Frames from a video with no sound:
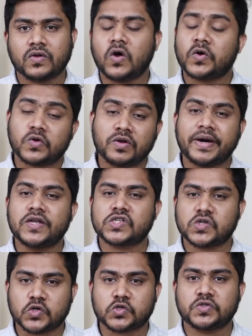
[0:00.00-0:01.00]
কখনো কোনো
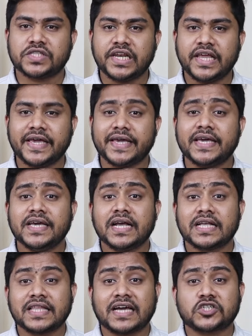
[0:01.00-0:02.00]
মানুষকে কষ্ট দিলে
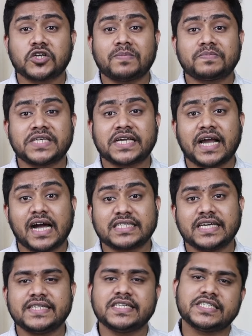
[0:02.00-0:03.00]
তার সবচেয়ে
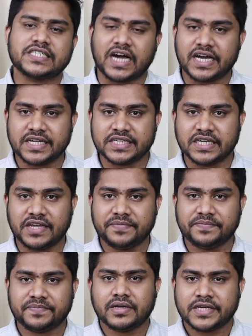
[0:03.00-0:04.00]
কাছের জিনিসটা হারিয়ে যায়
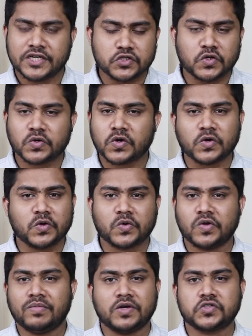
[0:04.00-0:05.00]
সেজন্য কখনো
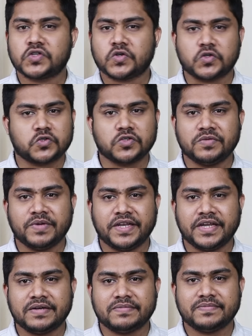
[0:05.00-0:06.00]
কোনো মানুষকে কষ্ট
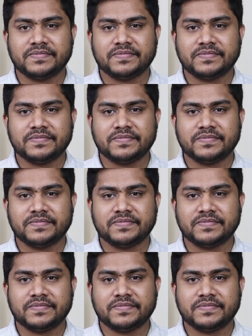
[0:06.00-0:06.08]
দিবেন না